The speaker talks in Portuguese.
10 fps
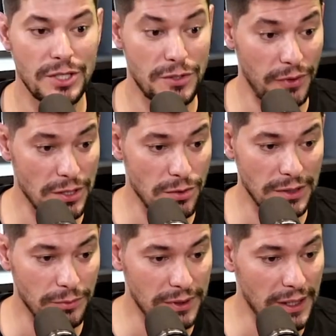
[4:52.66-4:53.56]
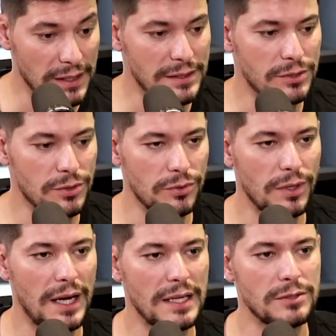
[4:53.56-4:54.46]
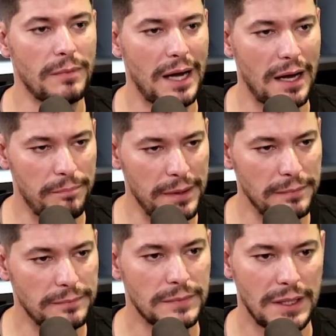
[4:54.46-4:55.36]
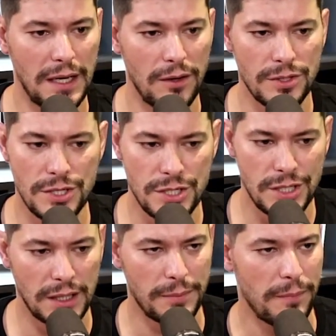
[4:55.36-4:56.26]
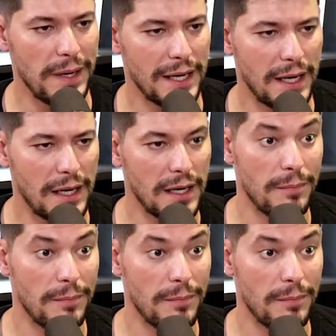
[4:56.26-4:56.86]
fez umas mudanças estruturais no mapa, na onde a gente entra para a plenária.